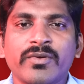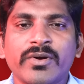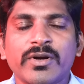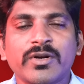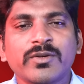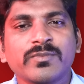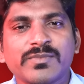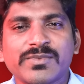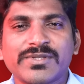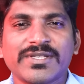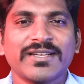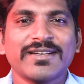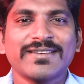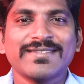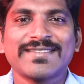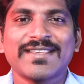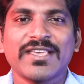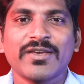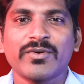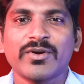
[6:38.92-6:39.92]
அவர்களும்
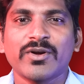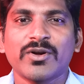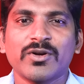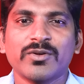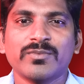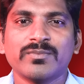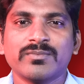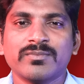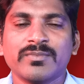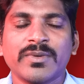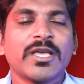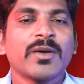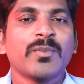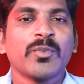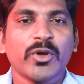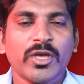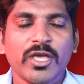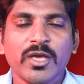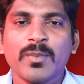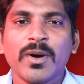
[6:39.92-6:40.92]
ஜெலன்ஸ்கி அவர்களும் மிக
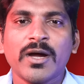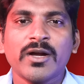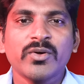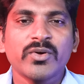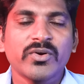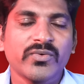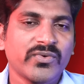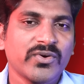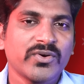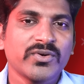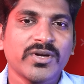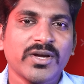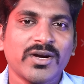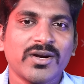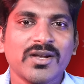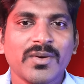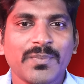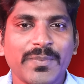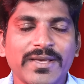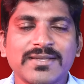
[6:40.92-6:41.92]
முக்கியமான ஒரு ஃபோன் காலில்